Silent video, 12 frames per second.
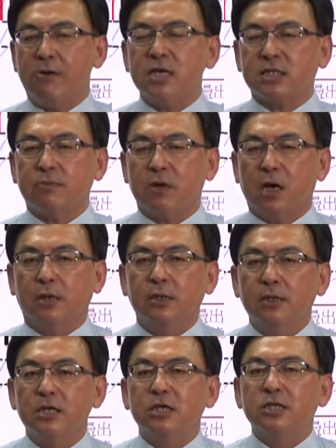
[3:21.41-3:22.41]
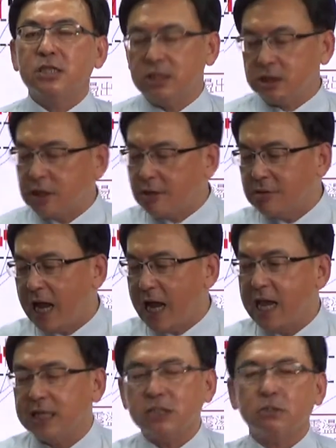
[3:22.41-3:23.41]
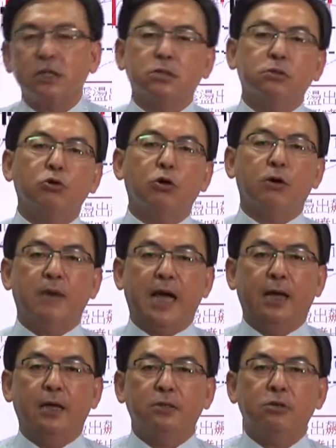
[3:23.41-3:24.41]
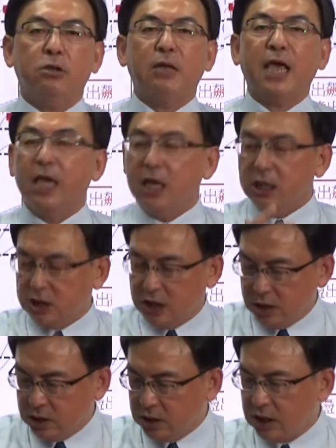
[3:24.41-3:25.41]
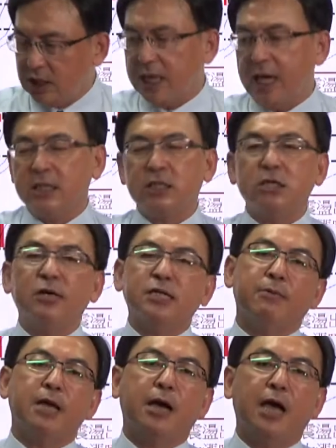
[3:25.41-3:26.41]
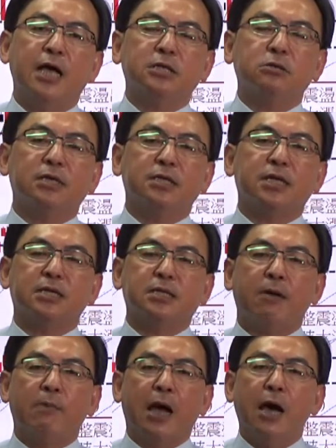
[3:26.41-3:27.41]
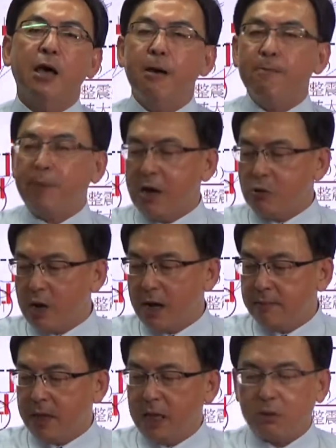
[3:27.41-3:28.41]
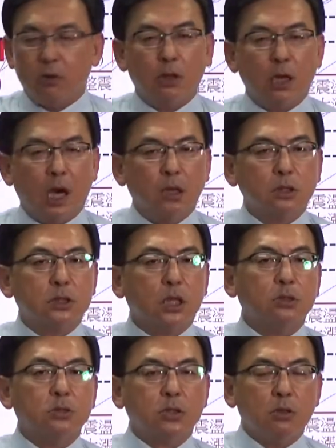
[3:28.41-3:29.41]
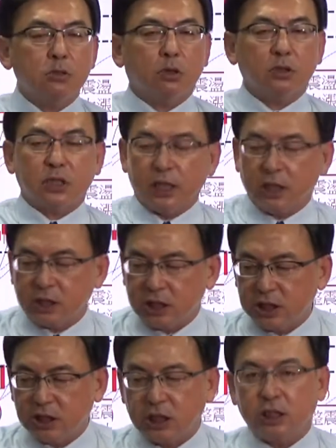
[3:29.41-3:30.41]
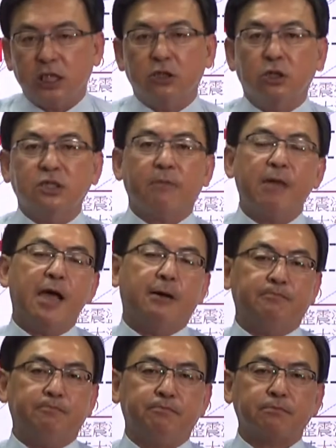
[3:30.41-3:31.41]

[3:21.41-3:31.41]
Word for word: 为什么始终它还是会出货嘛？对不对？景气还是会怎么样？还是会向上嘛？包括美国、欧洲、中国的一个经济也都怎么样？